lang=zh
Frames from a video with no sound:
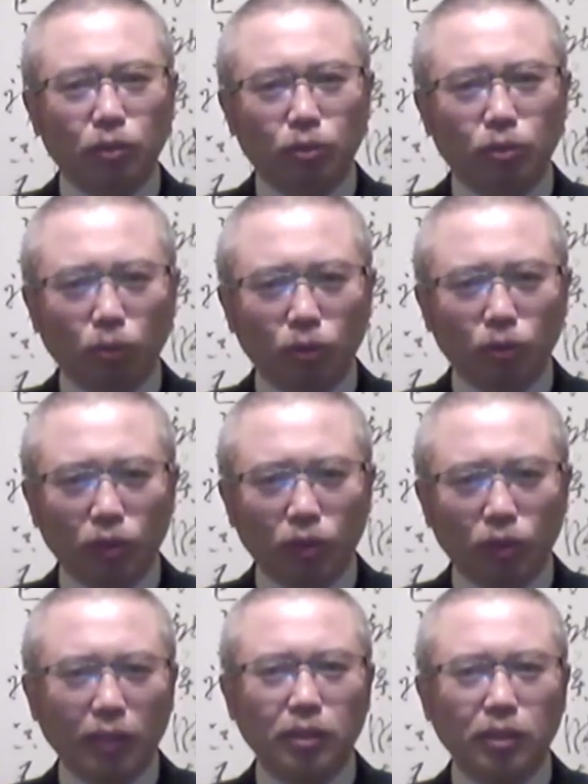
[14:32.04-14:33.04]
都西
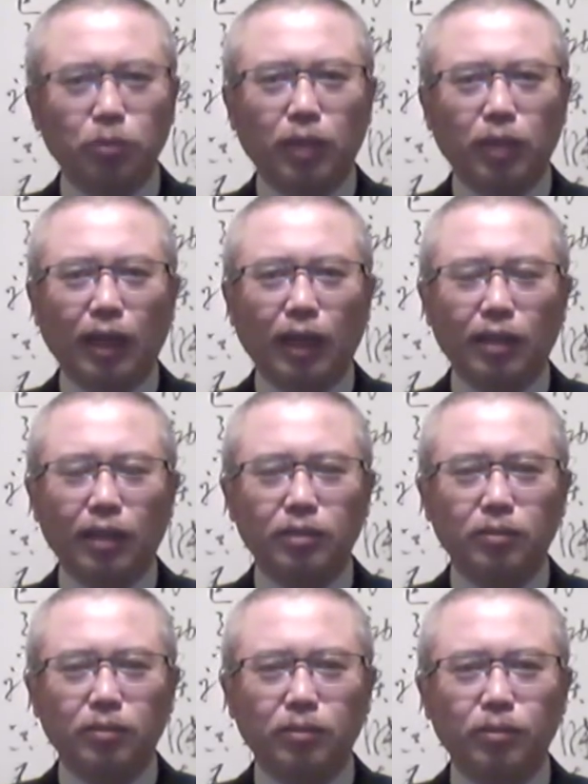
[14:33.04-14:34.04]
汉的政权呢
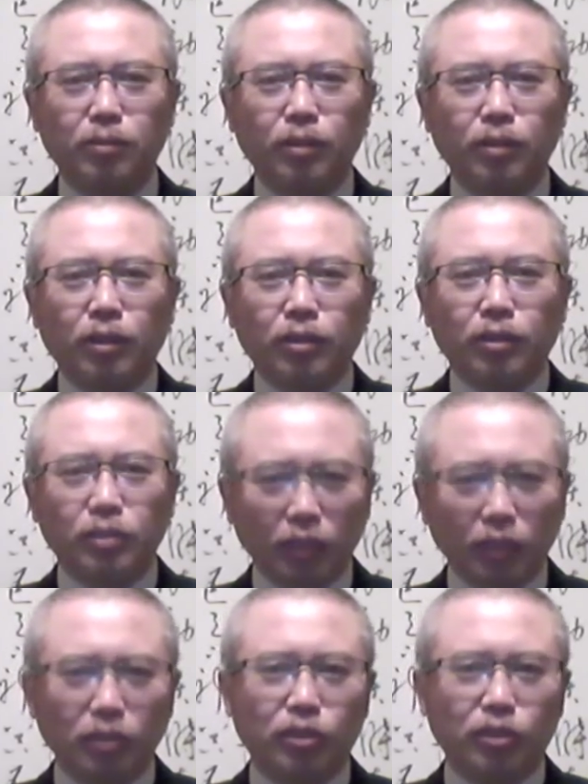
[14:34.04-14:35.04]
就
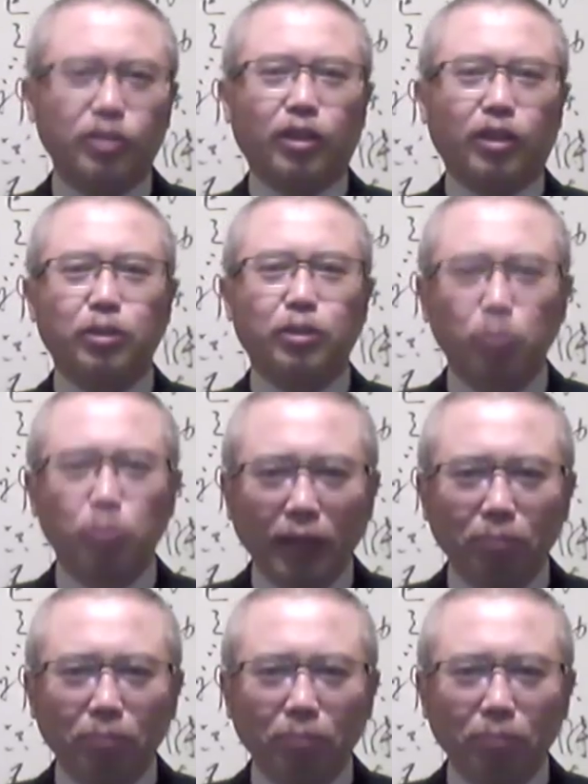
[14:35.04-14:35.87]
盛极而衰。